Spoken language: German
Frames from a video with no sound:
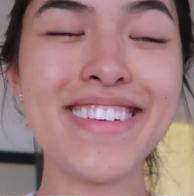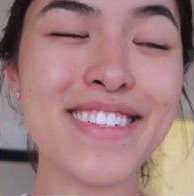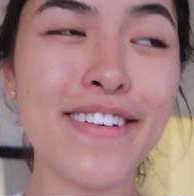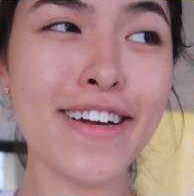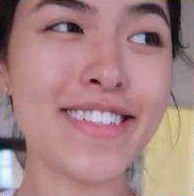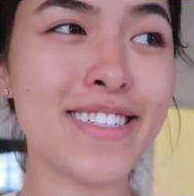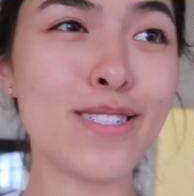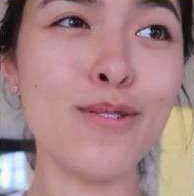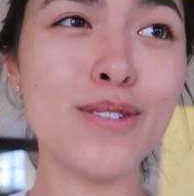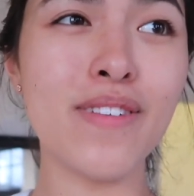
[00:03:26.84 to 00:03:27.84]
Und es war
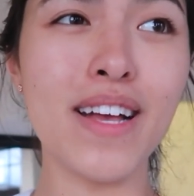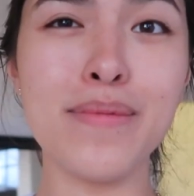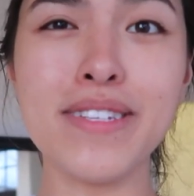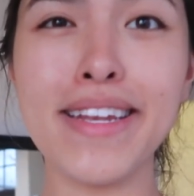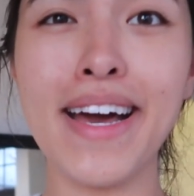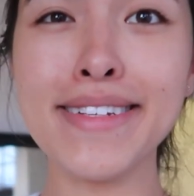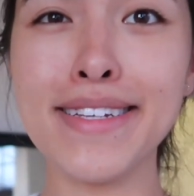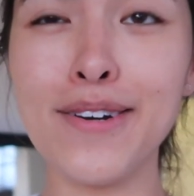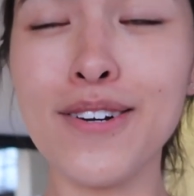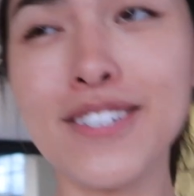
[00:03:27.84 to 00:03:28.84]
richtig süß, weil er mir danach
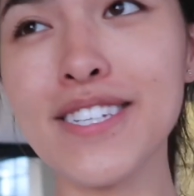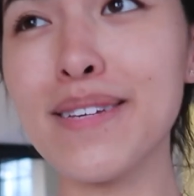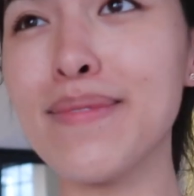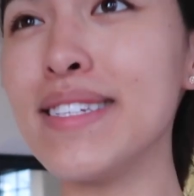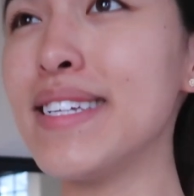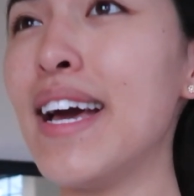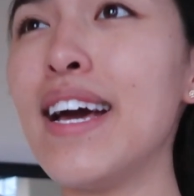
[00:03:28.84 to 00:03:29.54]
dann auch geschrieben hat,